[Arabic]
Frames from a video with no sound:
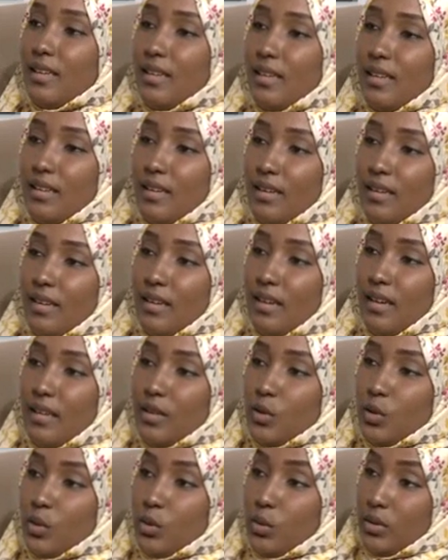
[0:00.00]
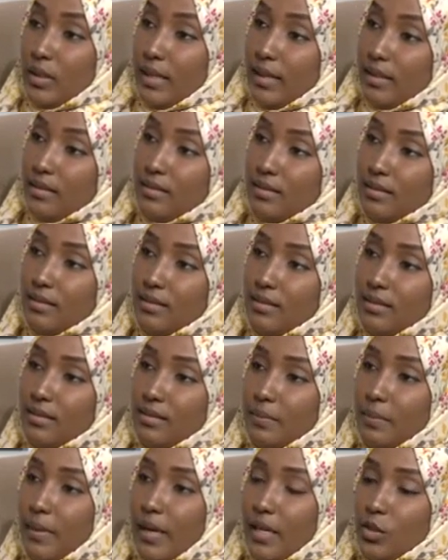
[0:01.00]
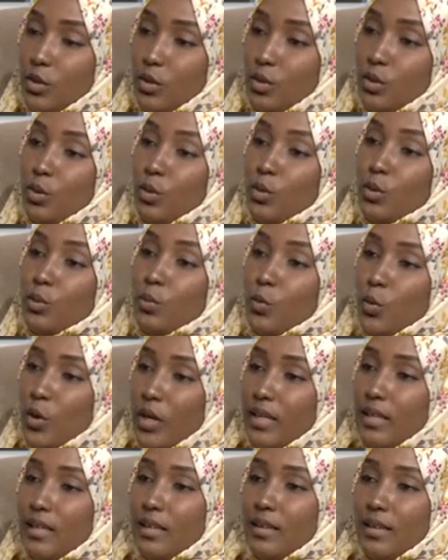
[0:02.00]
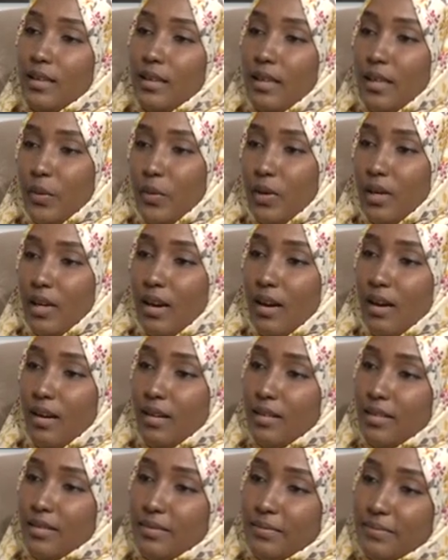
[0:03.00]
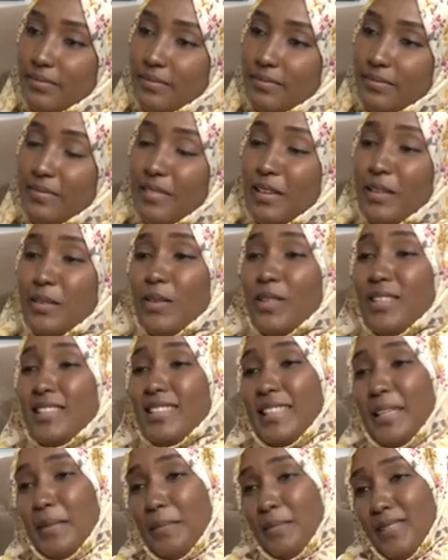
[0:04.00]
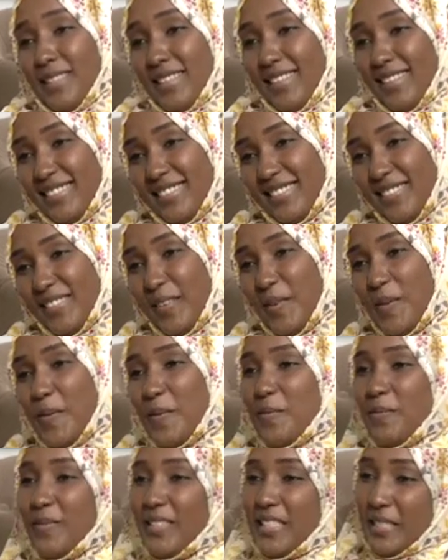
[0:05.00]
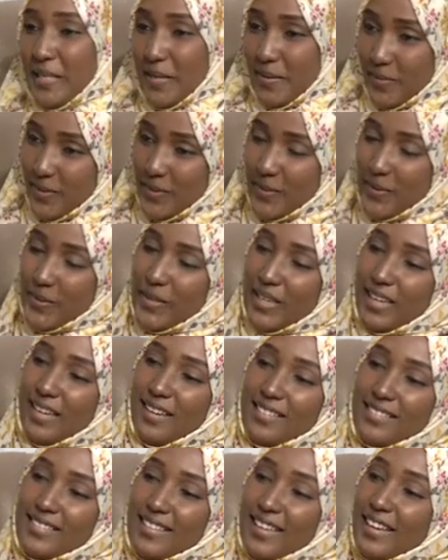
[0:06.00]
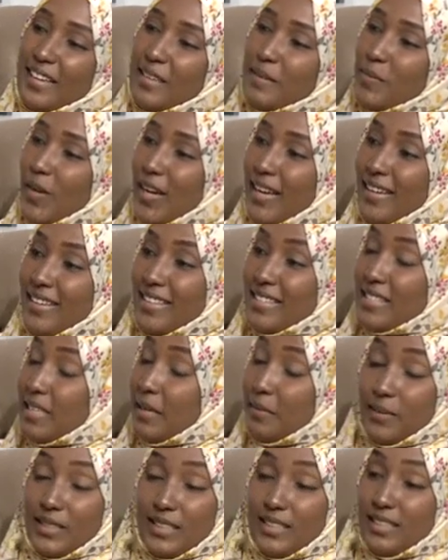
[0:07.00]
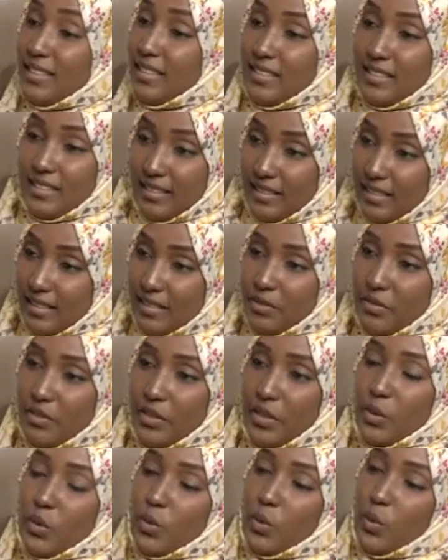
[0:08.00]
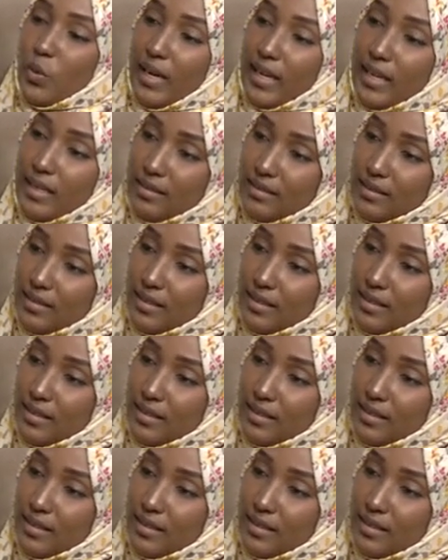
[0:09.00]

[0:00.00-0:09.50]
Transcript: آه السودان بحيث انه يكون مهيئ لذوي الاعاقه. يا سلام عليك. انا تعبت. يا سلام وهم تعبوا وانا ضايقه معاناه صعبه جدا جدا في انه الواحد